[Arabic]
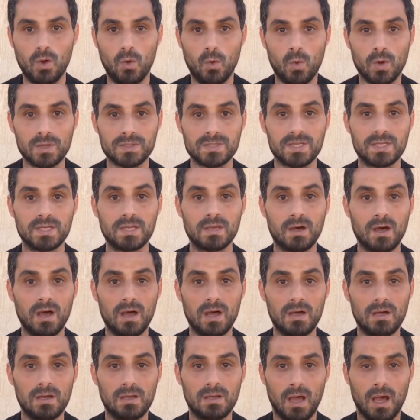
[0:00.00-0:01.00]

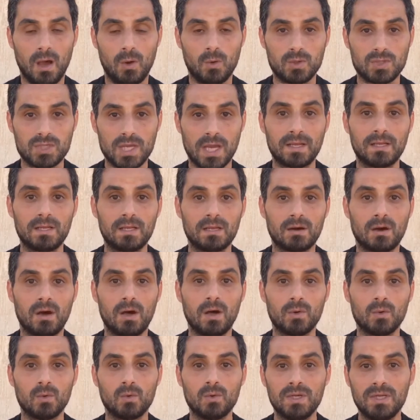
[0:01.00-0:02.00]
وصيغة أو شكل
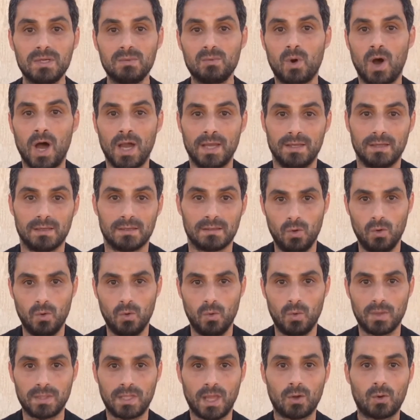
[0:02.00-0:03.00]
قانوني معين
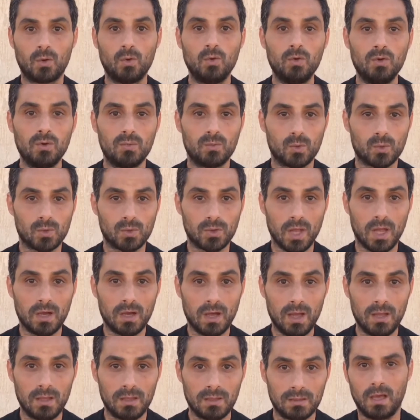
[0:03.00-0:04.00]
وتكون
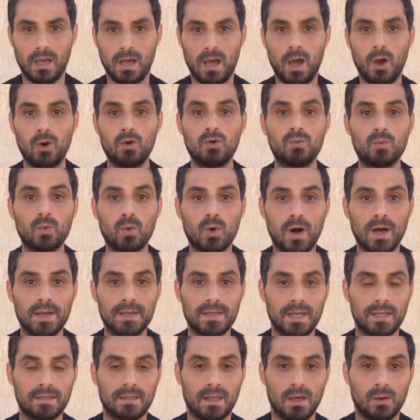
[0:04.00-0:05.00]
مطلقة أو
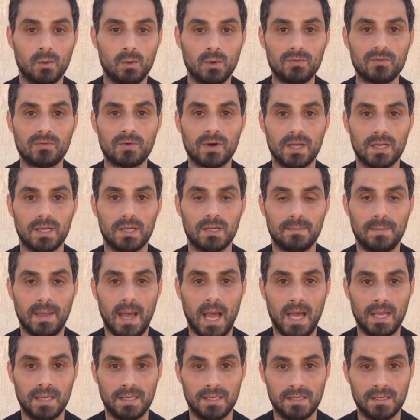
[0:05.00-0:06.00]
مقيدة وفقا
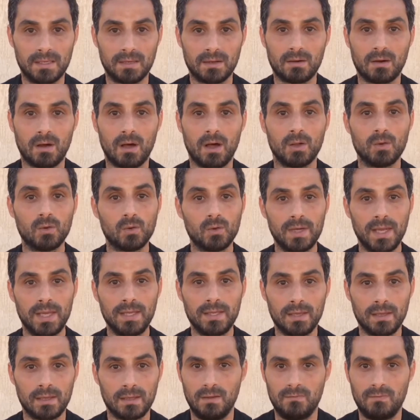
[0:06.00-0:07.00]
لمعايير
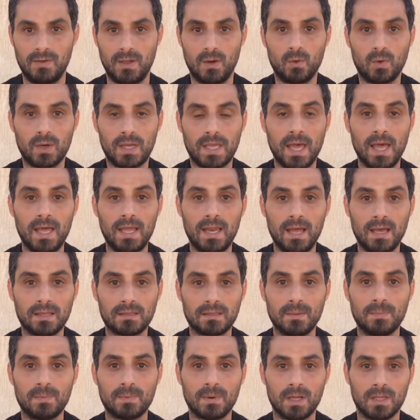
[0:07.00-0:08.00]
قانونية فالوكالة
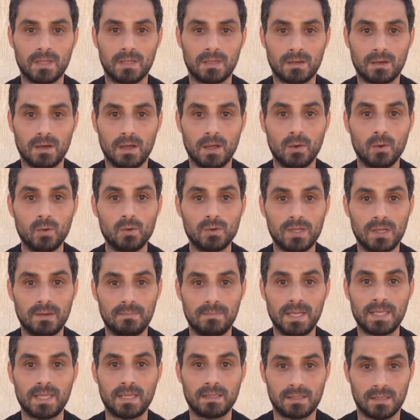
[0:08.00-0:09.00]
طبقا للقانون
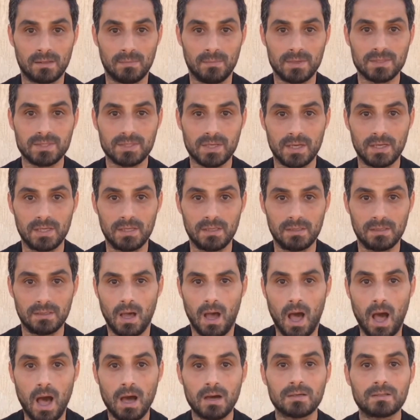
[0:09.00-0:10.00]
المدني المصري
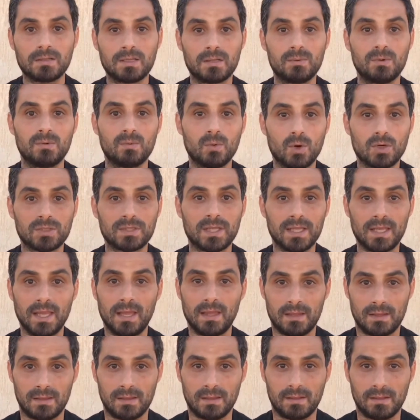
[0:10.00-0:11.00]
عقد
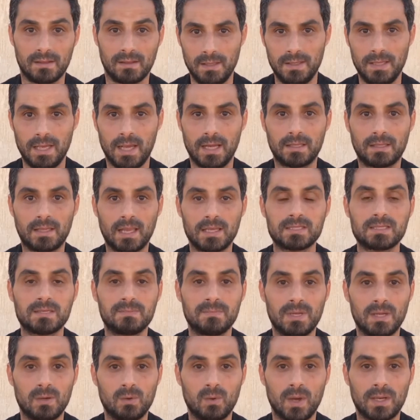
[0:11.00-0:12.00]
بمقتضاه يلتزم
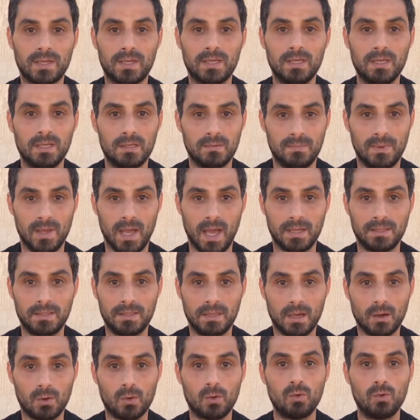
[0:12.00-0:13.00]
الوكيل بأن
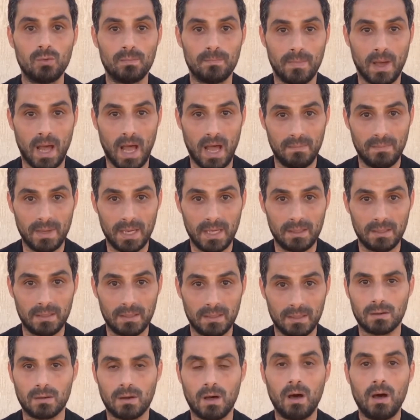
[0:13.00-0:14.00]
يقوم بعمل
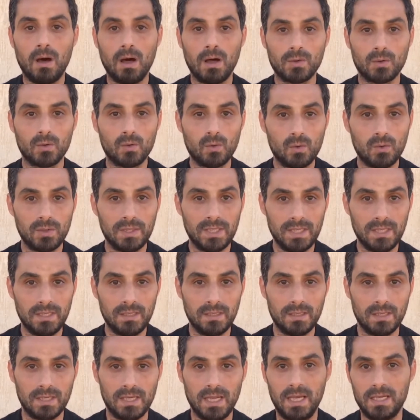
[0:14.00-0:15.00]
قانوني
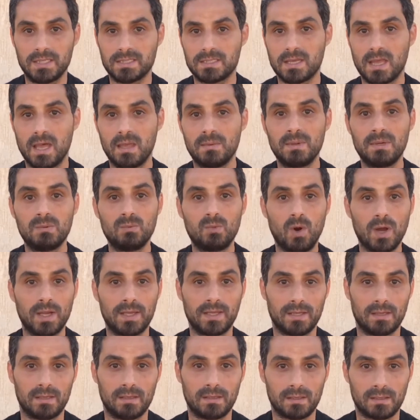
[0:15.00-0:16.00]
لحساب
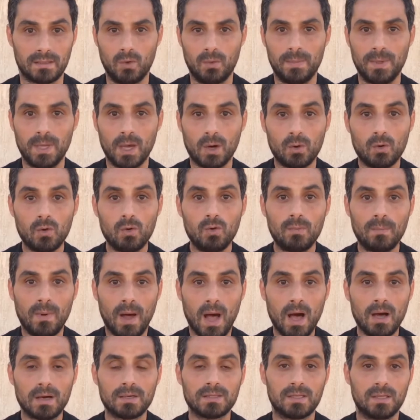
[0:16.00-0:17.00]
الموكل وبيقوم
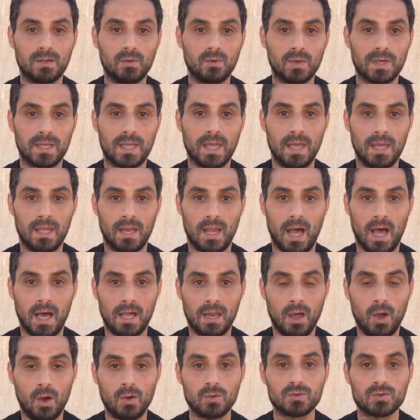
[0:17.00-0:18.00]
عقد الوكالة على
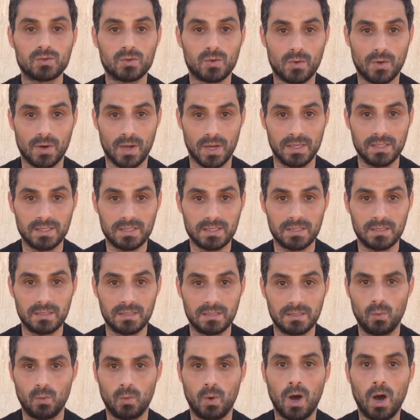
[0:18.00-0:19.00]
عنصر رئيسي
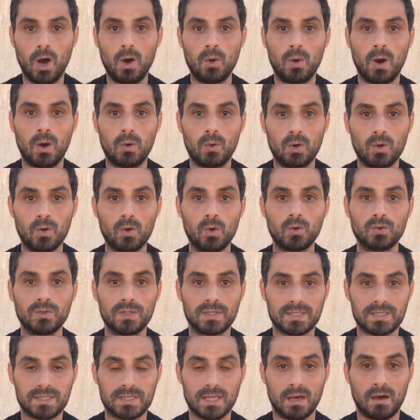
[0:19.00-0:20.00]
وهو وجود
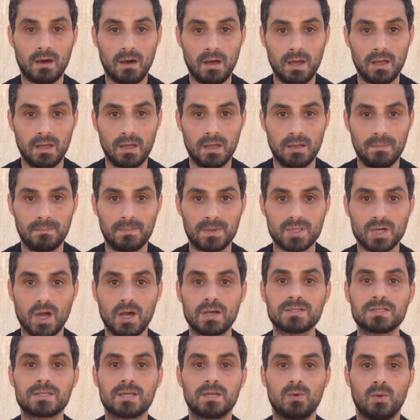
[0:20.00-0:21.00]
الثقة
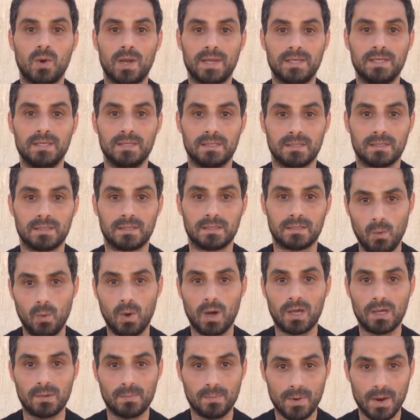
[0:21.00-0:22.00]
بشخص الوكيل
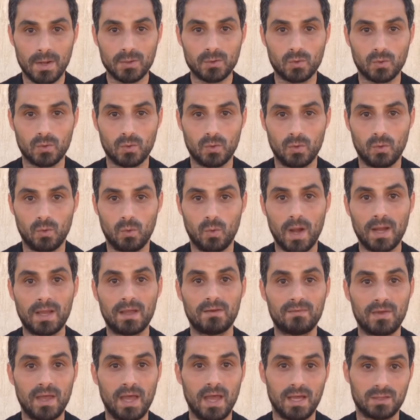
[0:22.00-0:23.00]
وخبرته
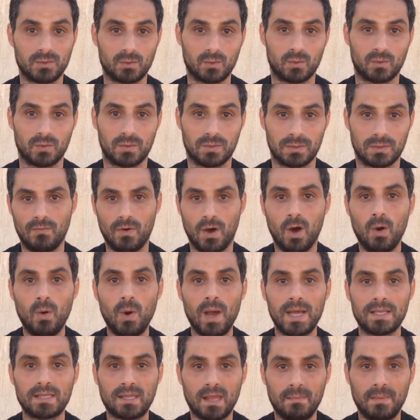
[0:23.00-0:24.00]
وكفاءته فهو
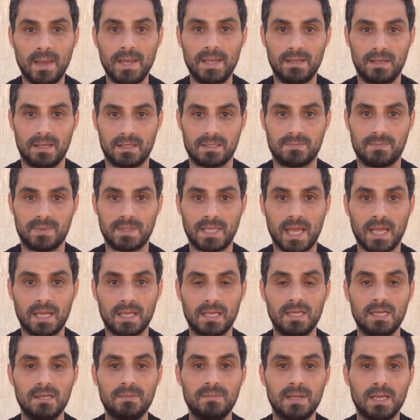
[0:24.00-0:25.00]
يتميز
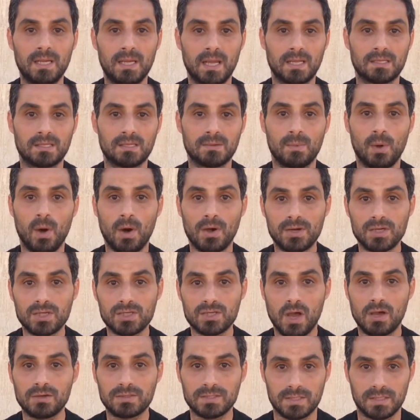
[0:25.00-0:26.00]
بتغليب الاعتبار
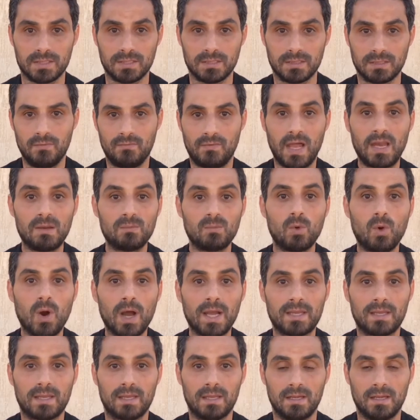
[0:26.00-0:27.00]
الشخصي
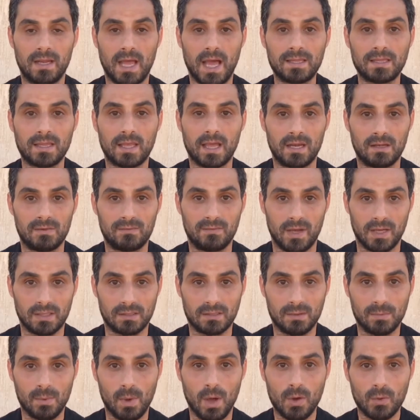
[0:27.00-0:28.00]
فالموكل أدخل في
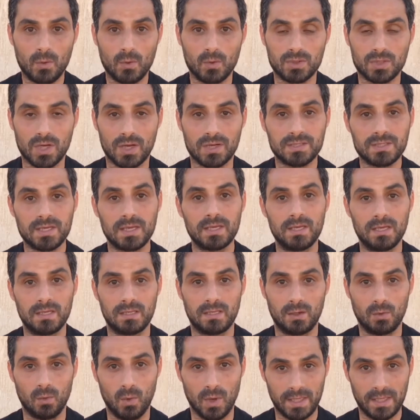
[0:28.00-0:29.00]
اعتباره شخصية
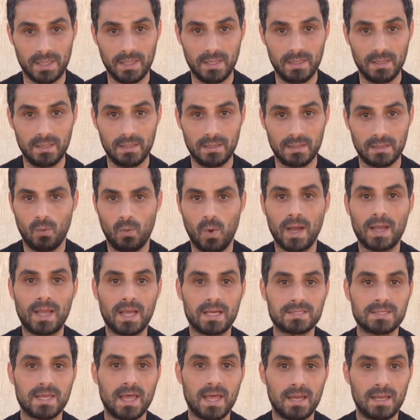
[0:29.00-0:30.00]
الوكيل
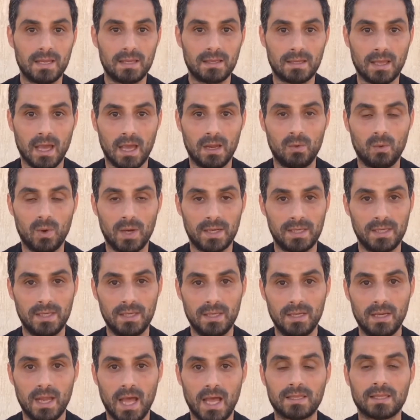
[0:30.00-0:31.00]
وكذلك
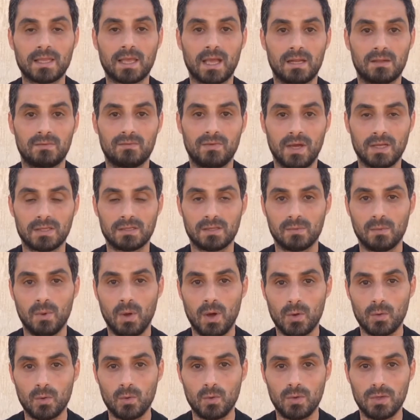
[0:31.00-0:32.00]
الوكيل أدخل في
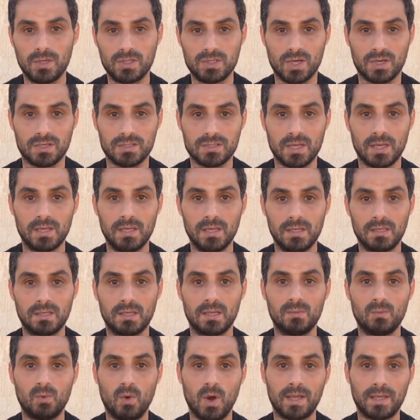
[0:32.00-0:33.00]
اعتباره شخصية
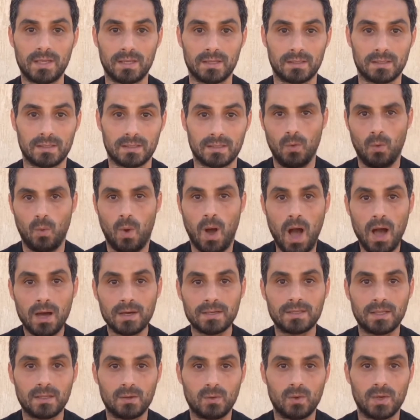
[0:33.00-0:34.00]
الموكل
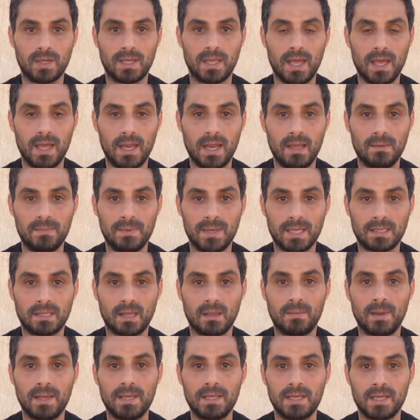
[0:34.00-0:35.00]
وعقد الوكالة
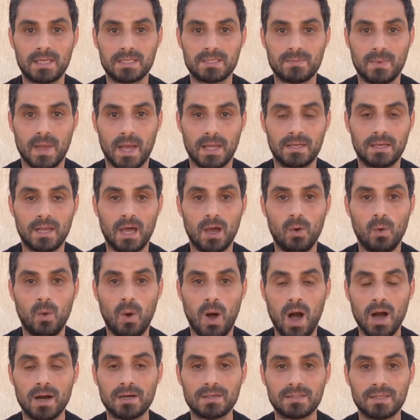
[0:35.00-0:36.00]
بيتميز بأنه
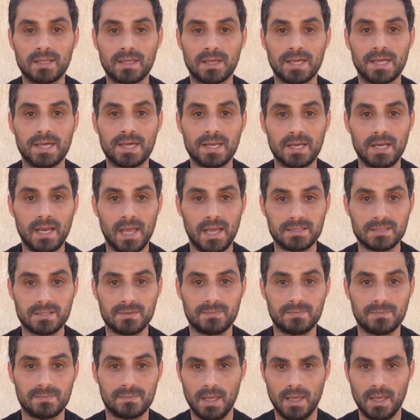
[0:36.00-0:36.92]
عقد غير لازم